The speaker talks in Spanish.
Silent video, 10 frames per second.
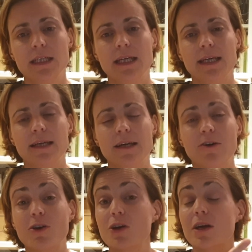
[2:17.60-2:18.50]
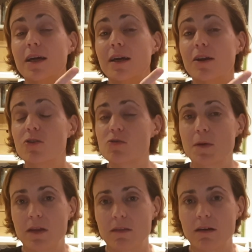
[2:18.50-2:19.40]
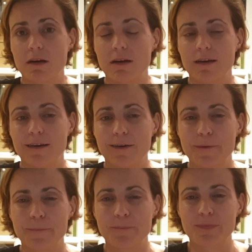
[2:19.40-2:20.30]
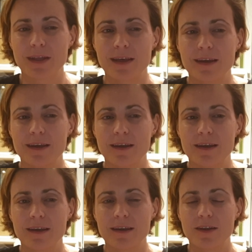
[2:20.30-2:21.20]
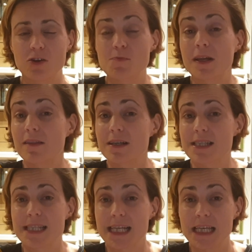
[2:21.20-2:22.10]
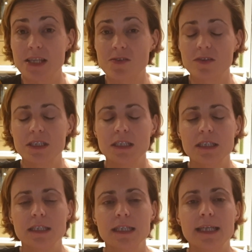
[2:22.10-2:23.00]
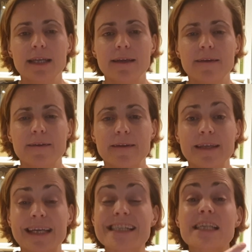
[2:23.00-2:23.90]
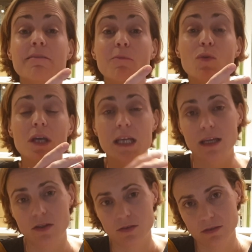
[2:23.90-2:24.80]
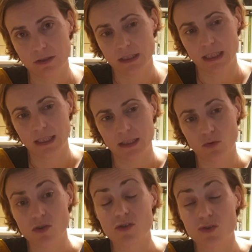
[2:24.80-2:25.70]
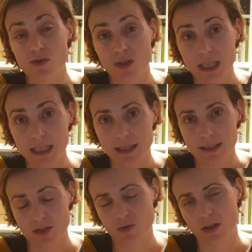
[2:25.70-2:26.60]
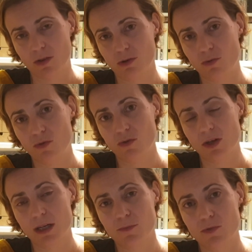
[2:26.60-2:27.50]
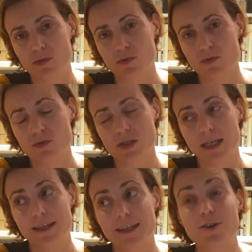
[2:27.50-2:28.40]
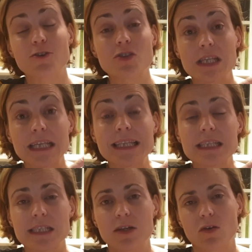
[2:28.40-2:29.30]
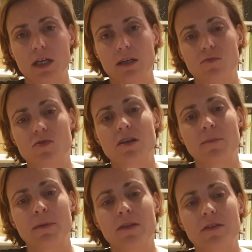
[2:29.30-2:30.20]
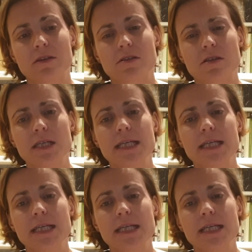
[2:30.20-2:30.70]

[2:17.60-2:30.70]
eh, aunque ahora nos parezca, eh, parezca extraño, eh, y que estaba muy claro en nuestros orígenes, cuando aún no éramos ni conscientes de lo que éramos capaces.